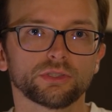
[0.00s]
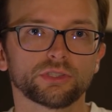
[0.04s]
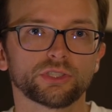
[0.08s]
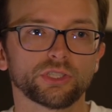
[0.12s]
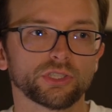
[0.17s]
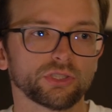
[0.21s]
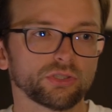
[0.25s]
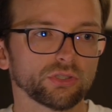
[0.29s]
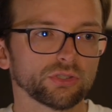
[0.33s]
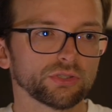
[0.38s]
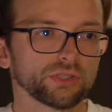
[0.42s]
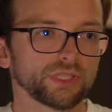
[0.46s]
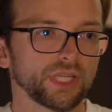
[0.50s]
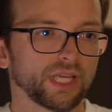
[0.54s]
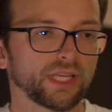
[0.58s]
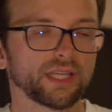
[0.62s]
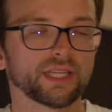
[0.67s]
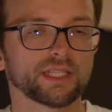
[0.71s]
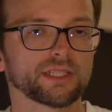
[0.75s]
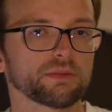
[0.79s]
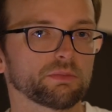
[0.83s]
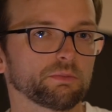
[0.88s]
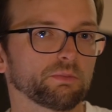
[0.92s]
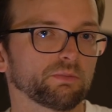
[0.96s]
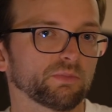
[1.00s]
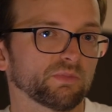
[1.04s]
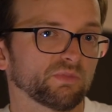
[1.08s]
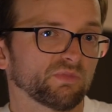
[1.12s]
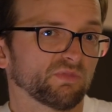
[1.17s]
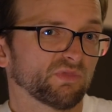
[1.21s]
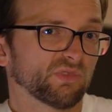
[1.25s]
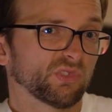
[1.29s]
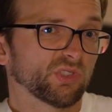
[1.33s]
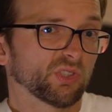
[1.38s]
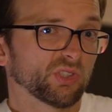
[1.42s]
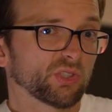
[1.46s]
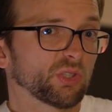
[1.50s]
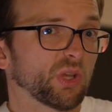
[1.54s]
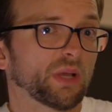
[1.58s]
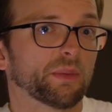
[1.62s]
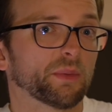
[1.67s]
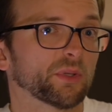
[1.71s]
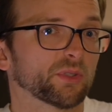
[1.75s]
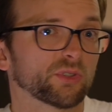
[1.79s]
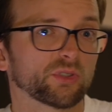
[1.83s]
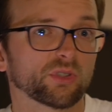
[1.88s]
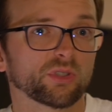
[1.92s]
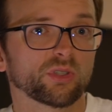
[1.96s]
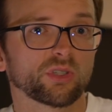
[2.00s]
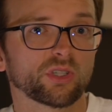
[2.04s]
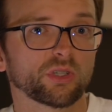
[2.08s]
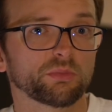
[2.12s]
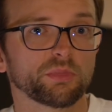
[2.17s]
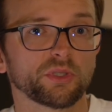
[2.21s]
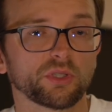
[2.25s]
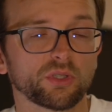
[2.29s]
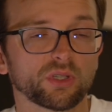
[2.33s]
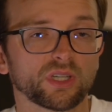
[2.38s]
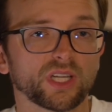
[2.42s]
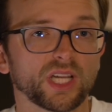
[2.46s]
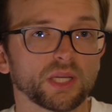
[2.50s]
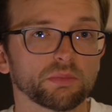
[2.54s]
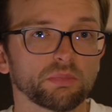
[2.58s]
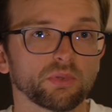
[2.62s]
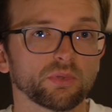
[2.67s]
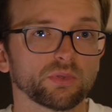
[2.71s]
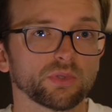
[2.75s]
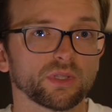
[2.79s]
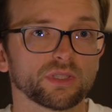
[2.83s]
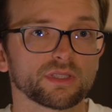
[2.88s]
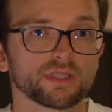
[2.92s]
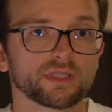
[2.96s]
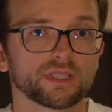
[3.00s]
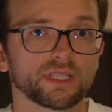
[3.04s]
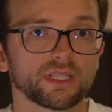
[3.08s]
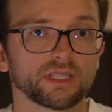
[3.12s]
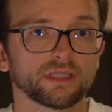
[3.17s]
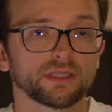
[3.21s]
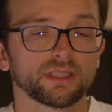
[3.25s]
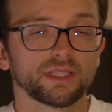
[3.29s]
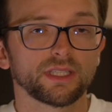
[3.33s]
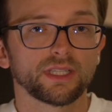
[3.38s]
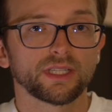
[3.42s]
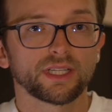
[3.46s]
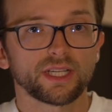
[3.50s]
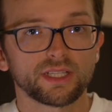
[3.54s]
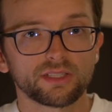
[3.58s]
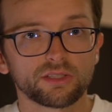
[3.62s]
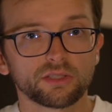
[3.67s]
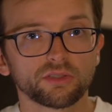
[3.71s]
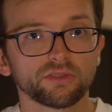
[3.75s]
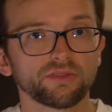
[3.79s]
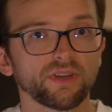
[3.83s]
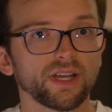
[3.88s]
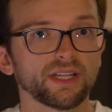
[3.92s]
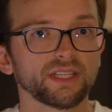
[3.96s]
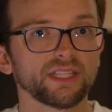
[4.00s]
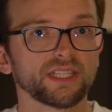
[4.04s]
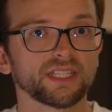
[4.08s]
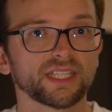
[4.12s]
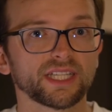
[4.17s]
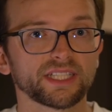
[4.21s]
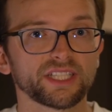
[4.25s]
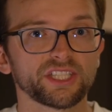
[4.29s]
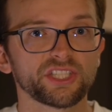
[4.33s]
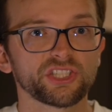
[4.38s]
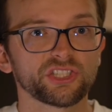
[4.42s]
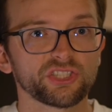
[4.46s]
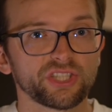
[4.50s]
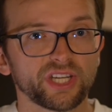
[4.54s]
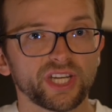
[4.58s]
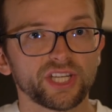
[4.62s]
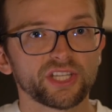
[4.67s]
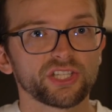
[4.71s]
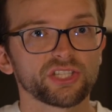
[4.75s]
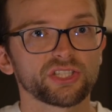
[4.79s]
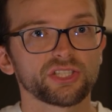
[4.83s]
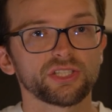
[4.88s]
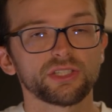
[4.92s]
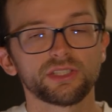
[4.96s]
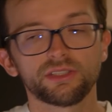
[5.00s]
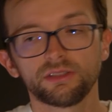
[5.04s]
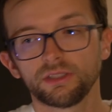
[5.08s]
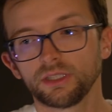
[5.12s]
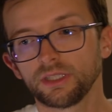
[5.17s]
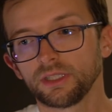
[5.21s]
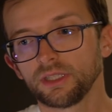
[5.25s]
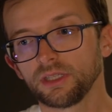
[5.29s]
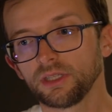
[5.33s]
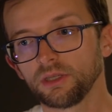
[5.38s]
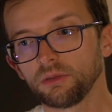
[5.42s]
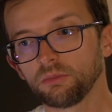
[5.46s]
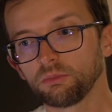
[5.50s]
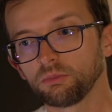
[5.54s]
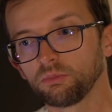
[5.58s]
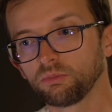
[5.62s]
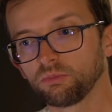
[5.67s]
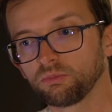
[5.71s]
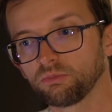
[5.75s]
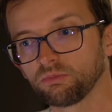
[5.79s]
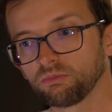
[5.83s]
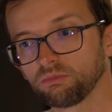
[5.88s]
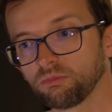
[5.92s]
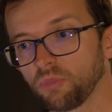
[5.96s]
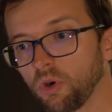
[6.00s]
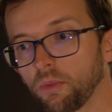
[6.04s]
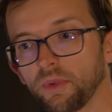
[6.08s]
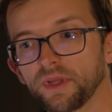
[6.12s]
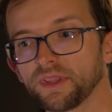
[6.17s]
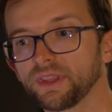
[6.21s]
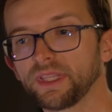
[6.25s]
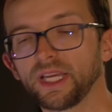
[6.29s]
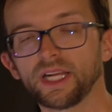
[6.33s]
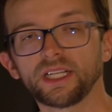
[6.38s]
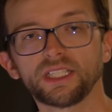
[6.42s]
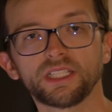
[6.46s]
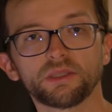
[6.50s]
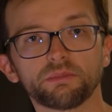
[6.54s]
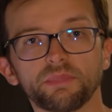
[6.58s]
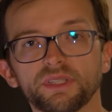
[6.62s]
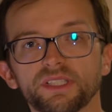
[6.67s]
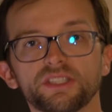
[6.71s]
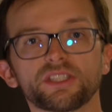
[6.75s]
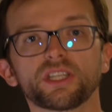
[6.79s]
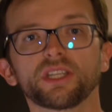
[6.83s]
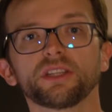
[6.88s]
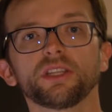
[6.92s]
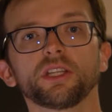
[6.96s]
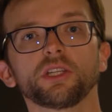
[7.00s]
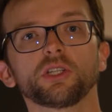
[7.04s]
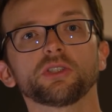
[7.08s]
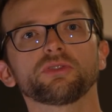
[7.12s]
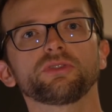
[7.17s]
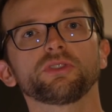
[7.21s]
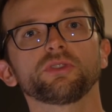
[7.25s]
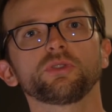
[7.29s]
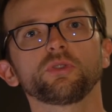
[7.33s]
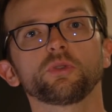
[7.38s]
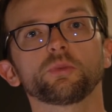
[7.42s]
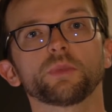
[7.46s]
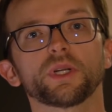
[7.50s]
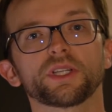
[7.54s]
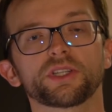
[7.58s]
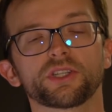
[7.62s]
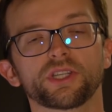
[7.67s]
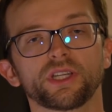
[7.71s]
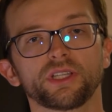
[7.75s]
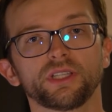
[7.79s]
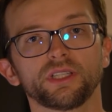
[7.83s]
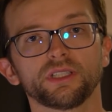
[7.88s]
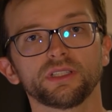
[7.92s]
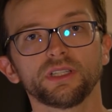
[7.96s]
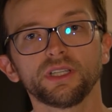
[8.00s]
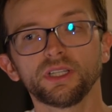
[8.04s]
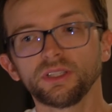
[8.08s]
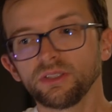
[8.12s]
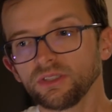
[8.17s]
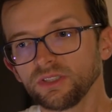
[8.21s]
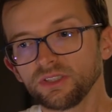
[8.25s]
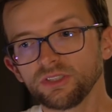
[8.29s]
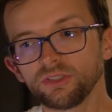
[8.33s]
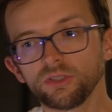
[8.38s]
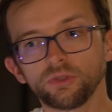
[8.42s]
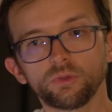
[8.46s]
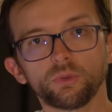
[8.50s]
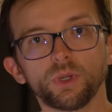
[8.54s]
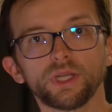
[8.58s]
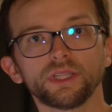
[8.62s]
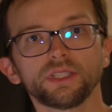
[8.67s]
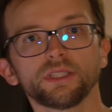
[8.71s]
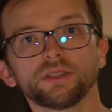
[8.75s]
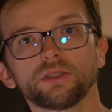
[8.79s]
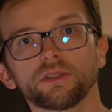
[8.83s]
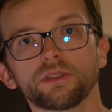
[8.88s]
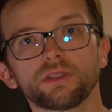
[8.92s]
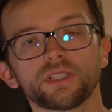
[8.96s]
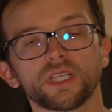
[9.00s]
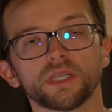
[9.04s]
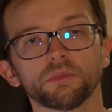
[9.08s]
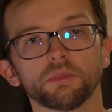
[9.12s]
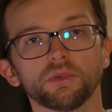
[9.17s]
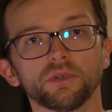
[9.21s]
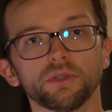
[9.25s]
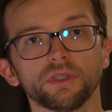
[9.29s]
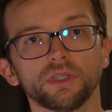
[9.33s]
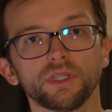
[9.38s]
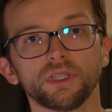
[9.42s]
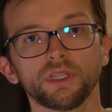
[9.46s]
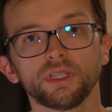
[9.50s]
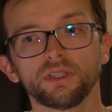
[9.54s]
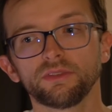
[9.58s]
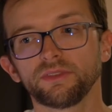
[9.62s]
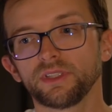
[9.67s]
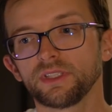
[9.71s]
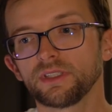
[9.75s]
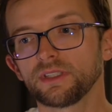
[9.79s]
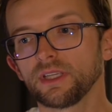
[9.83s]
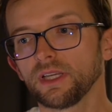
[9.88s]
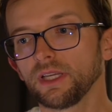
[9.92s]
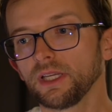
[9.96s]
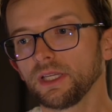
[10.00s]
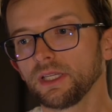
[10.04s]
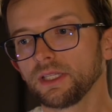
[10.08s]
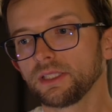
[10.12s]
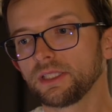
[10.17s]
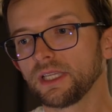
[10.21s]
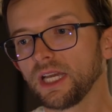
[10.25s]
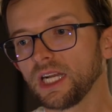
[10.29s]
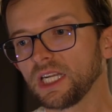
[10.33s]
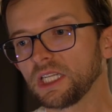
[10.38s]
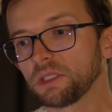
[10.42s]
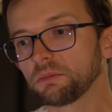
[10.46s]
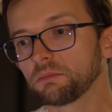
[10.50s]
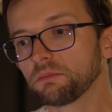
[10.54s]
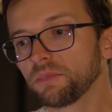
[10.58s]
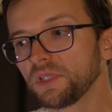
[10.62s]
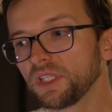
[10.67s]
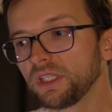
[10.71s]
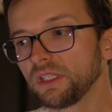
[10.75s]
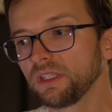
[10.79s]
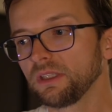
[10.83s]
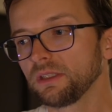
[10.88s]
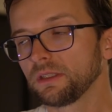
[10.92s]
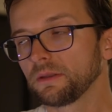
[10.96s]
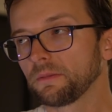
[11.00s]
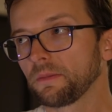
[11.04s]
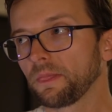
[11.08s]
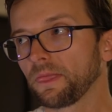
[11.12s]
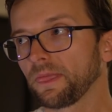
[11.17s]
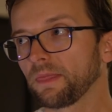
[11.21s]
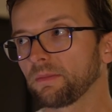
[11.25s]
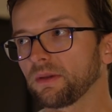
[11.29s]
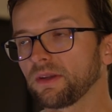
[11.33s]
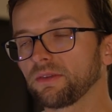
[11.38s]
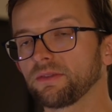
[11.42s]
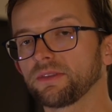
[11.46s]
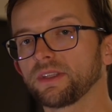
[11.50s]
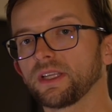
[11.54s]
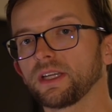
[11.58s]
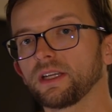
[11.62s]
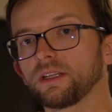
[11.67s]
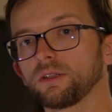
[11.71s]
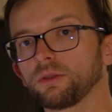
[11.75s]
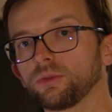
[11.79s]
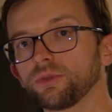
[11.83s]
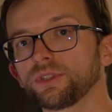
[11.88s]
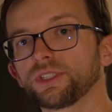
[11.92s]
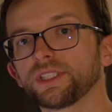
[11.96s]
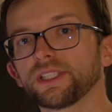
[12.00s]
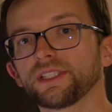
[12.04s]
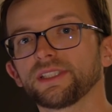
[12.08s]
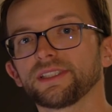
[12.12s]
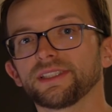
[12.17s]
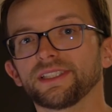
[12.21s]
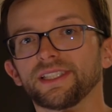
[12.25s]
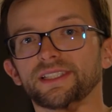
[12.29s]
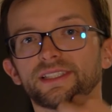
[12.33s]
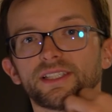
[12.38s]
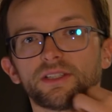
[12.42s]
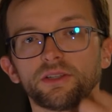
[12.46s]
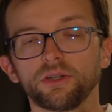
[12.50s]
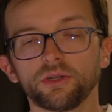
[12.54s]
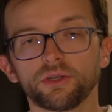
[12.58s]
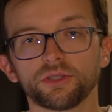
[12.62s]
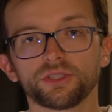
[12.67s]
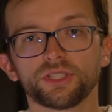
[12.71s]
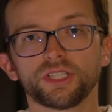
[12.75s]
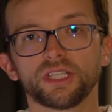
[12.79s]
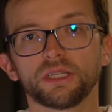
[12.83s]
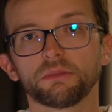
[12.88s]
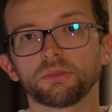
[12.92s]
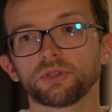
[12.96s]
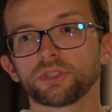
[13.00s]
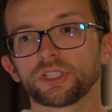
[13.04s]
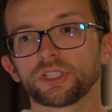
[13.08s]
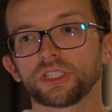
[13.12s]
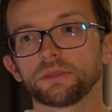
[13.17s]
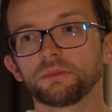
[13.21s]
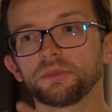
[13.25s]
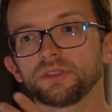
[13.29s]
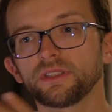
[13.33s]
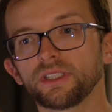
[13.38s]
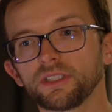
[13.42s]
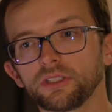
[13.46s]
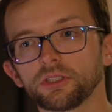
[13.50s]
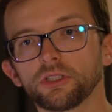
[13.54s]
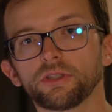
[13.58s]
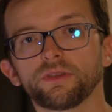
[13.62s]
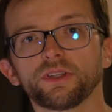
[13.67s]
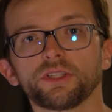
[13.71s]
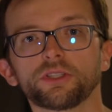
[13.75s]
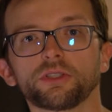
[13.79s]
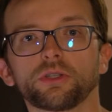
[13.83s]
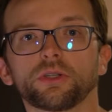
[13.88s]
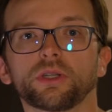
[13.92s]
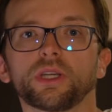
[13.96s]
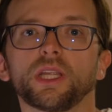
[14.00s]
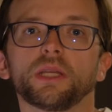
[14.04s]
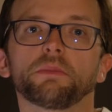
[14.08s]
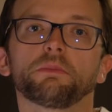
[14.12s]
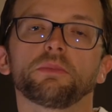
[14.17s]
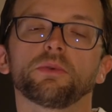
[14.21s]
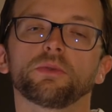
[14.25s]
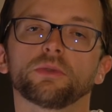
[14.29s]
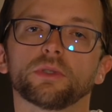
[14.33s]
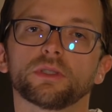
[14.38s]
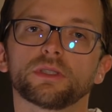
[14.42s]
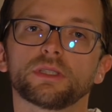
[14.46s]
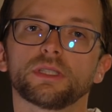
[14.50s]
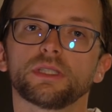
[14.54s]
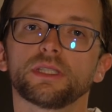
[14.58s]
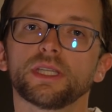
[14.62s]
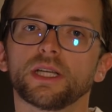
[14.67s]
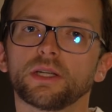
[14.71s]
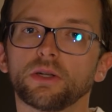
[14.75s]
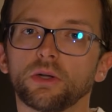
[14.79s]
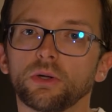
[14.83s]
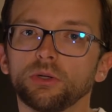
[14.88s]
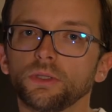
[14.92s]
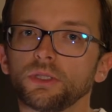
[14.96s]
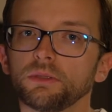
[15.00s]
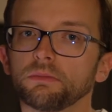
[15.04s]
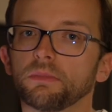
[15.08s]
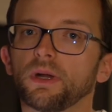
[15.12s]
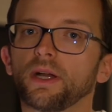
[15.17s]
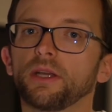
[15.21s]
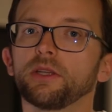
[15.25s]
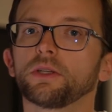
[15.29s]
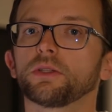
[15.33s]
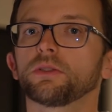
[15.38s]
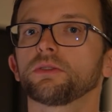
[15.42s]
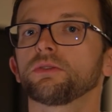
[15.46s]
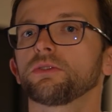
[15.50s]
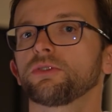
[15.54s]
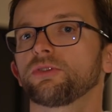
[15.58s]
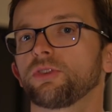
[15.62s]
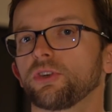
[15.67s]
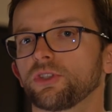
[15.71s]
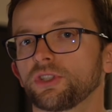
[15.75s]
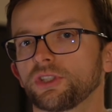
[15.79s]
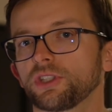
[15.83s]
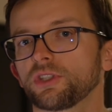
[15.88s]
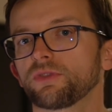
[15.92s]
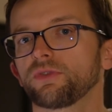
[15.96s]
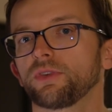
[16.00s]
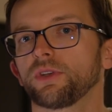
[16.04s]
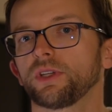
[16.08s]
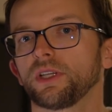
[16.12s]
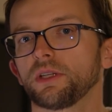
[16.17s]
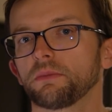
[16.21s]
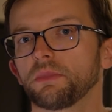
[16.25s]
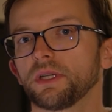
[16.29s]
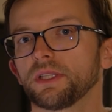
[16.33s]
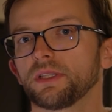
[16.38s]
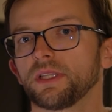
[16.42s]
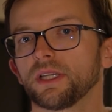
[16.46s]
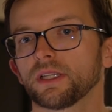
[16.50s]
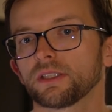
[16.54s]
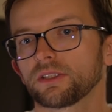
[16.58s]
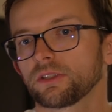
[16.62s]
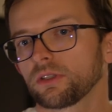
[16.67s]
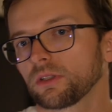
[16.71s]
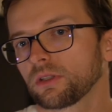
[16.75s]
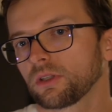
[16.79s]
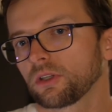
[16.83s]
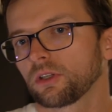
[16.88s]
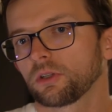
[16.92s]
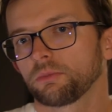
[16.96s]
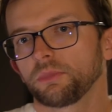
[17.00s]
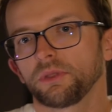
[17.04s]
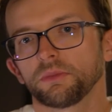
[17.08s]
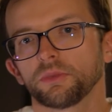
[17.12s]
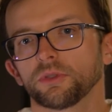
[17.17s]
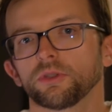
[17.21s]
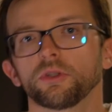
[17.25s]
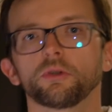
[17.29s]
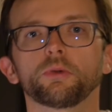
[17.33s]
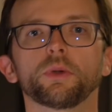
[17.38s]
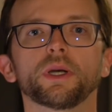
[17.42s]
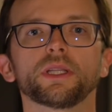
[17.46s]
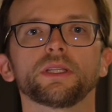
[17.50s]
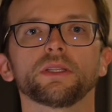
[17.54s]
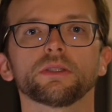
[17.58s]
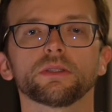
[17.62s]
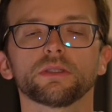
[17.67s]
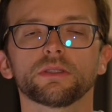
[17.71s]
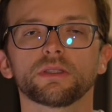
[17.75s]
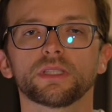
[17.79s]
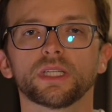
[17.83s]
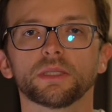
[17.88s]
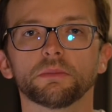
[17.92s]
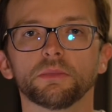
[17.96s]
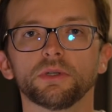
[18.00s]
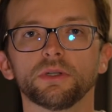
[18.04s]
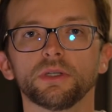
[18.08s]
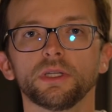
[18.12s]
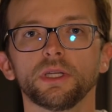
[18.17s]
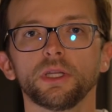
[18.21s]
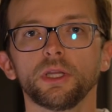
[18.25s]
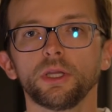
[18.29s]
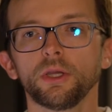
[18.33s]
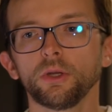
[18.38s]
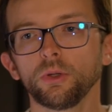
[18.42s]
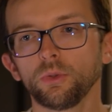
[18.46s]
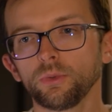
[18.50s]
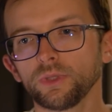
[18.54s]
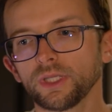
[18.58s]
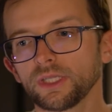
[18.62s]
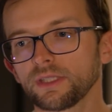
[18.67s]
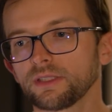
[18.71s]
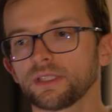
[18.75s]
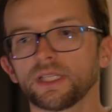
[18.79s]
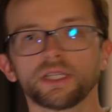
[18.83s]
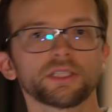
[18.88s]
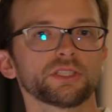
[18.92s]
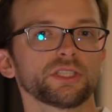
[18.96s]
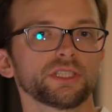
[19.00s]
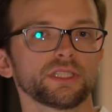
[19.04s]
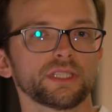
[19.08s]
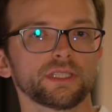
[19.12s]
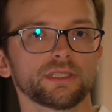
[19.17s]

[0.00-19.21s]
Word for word: Czy to nie jest to samo, co robi Korea Północna? Kasowanie jakichś treści momentalnie bez żadnego wytłumaczenia, to jest dokładnie to samo. Więc jak my, prawda, ludzie na zachodzie, możemy dyktować Korei Północnej, jak oni mają tworzyć swoje media, skoro robimy dokładnie to samo. U nas także